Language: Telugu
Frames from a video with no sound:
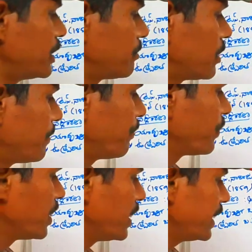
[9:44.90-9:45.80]
చెప్తాం
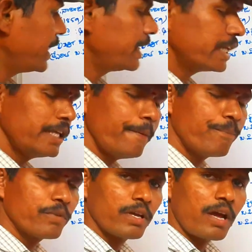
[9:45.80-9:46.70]
ఏంటది
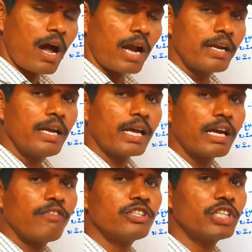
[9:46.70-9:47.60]
అండ
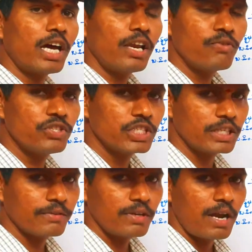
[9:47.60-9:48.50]
కవచాల నుంచి
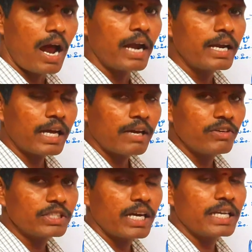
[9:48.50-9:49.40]
అండ
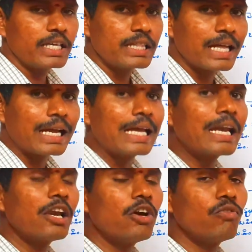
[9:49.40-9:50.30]
కవచానికి
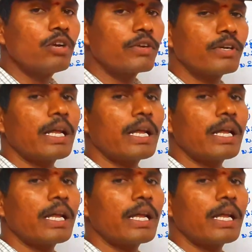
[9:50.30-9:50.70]
దగ్గరలో ఉన్నటువంటి